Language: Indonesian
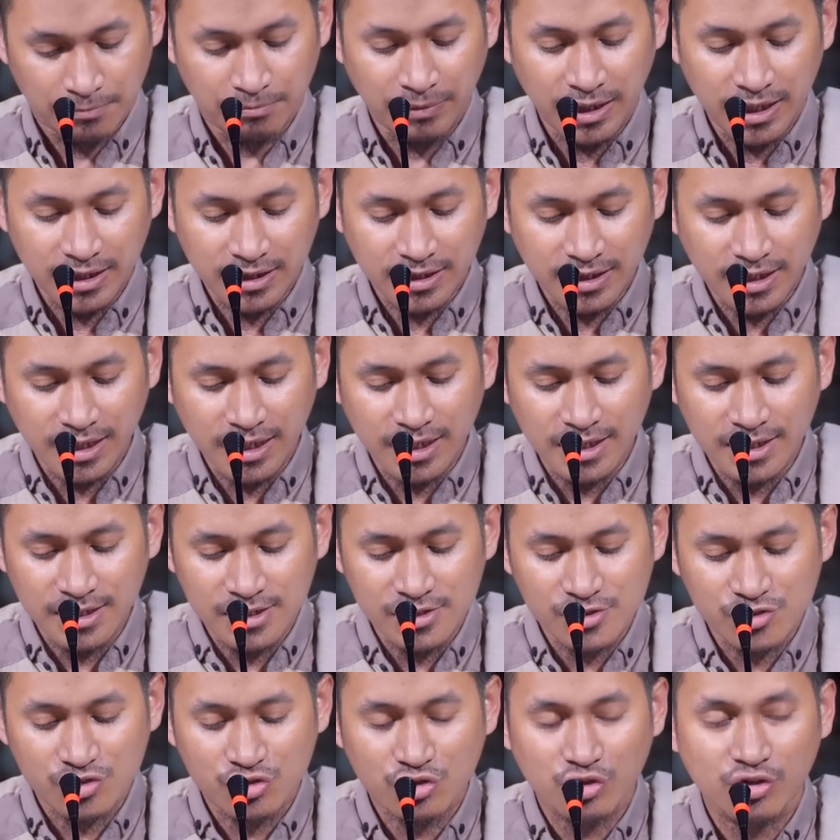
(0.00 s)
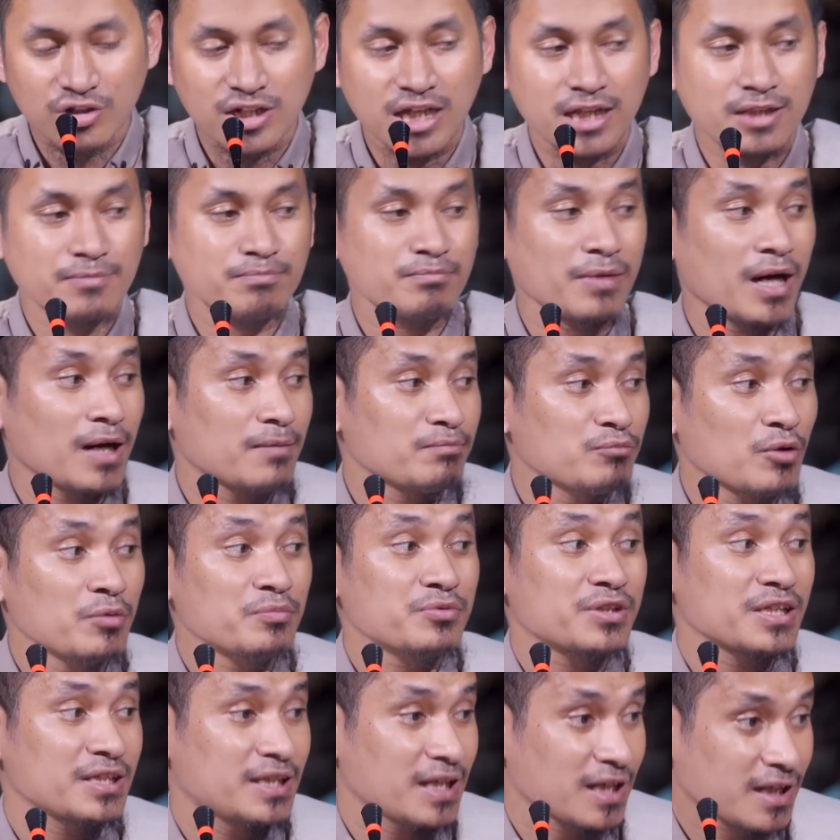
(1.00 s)
maka sholat
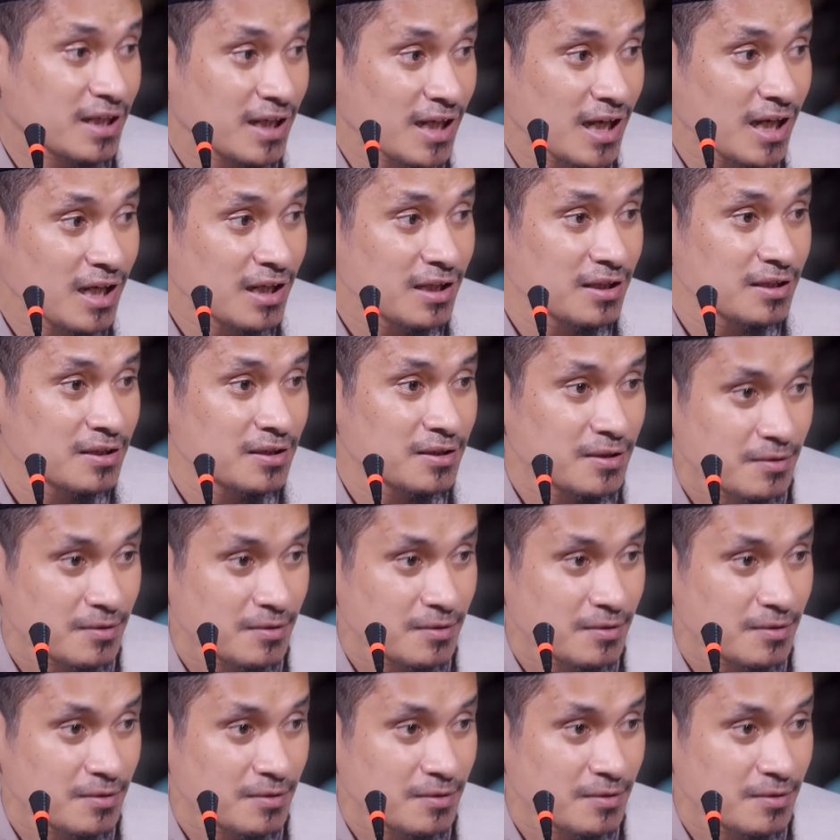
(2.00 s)
makmum tidaklah